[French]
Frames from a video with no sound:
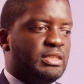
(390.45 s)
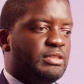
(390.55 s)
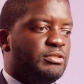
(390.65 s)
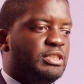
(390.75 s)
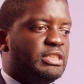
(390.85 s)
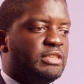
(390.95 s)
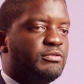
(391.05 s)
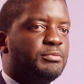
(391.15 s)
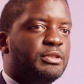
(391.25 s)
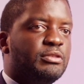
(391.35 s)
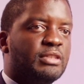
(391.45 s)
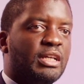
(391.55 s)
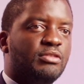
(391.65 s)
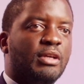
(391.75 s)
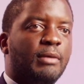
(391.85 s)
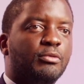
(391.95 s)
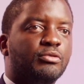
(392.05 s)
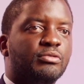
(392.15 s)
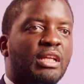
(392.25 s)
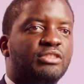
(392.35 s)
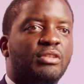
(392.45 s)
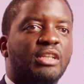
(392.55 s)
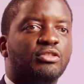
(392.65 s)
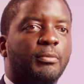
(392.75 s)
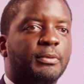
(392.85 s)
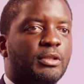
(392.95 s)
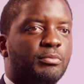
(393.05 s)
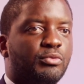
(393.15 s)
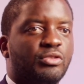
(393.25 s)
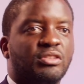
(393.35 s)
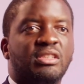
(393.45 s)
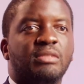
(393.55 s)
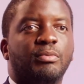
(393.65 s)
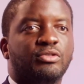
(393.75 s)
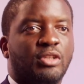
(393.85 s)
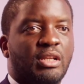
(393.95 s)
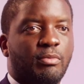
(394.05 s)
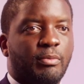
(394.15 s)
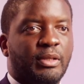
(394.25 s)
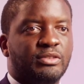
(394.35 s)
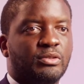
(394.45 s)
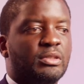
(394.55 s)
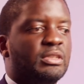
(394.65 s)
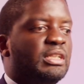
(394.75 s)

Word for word: qui est de dire si vous prenez le cas du Cameroun, la jeunesse représente plus de 70% de la population.